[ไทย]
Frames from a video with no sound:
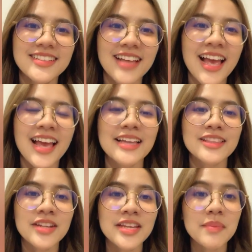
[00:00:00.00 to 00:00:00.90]
อ่ะ ตอน
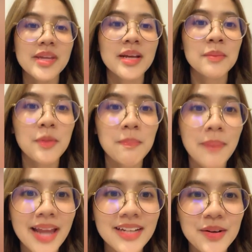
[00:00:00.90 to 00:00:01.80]
นี้มีทั้งหมดแป
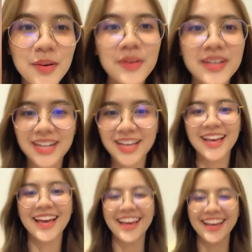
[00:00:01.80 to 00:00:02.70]
ดคนนะคะ
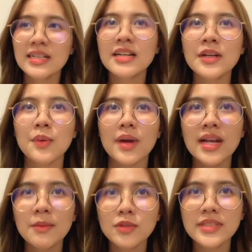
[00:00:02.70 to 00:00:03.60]
คือหนู
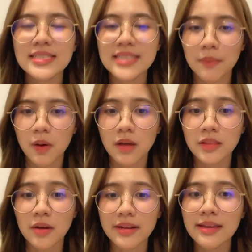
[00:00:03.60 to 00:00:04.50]
เริ่มรู้สึกเจ็บคอ
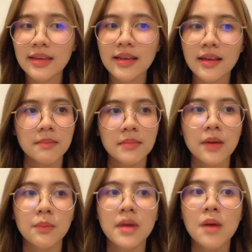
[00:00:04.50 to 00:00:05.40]
ตอนที่เหมือ
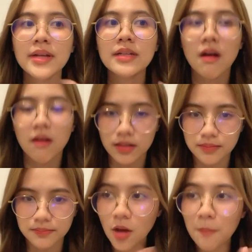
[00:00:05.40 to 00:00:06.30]
นเมื่อวันก่อน
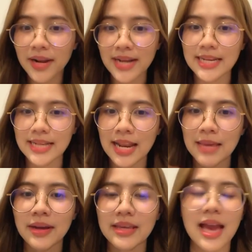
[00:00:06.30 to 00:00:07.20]
ต้องประดิษฐ์อะไร
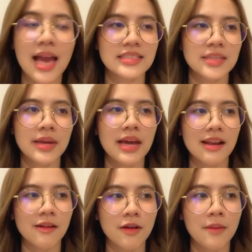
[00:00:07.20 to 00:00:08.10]
บางอย่างใช่ไหมคะ
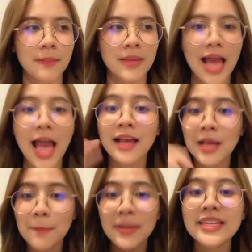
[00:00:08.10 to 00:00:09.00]
แล้วก็แบบอ่ะ
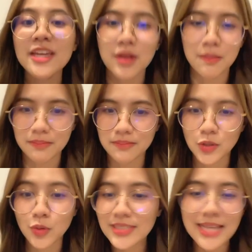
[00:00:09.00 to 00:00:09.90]
เป็นเกี่ยวกับ
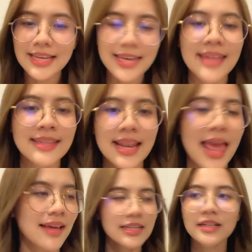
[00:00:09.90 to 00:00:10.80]
ชุดจังเก้นนี่แห
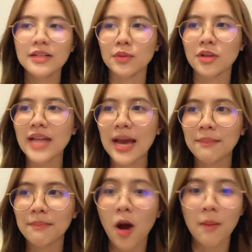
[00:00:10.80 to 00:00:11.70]
ละ คือหนูต้อง
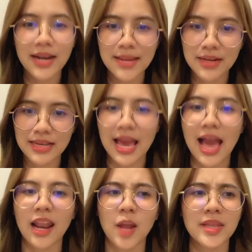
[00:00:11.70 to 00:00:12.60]
ทำพร็อพอะไรบางอย่า
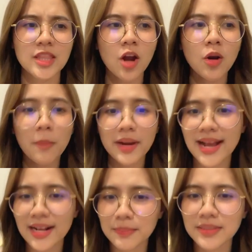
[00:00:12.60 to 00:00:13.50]
ง แล้วมันต้องลงไป
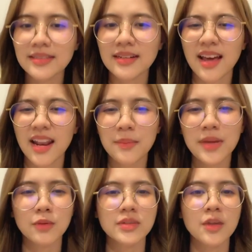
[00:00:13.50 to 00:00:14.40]
นั่งกับพื้นนะแล้วเหมื
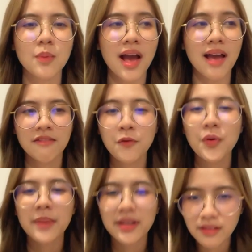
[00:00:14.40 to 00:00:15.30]
อนรู้สึกว่าฝุ่
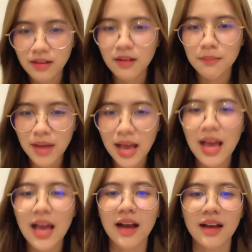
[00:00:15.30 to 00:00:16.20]
นมันเยอะ
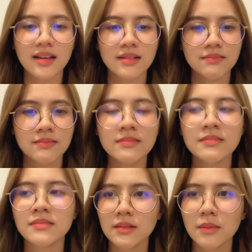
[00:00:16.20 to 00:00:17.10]
มากอะอื
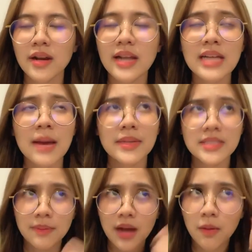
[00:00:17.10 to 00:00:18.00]
มพอทั้งทำไป
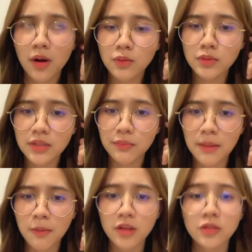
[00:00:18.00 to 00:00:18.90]
สักพัก พอรู้สึกว่า
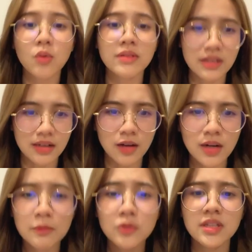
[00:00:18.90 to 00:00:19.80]
พอตกดึก
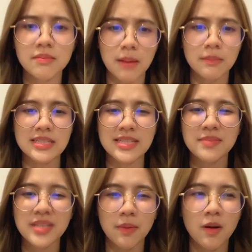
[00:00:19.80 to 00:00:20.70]
เริ่มรู้สึกแบบเหมือน
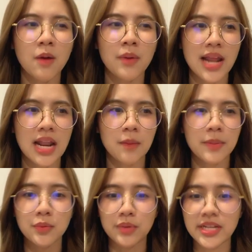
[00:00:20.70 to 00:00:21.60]
เจ็บๆคอเวลาเราไป
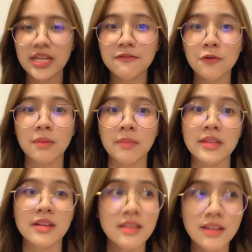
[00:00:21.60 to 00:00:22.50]
อยู่ในที่ฝุ่นมัน
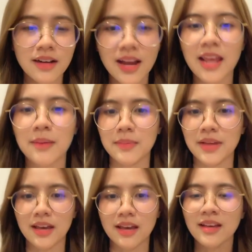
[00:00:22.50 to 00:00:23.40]
เยอะ ๆ อะไรแบบเนี้ย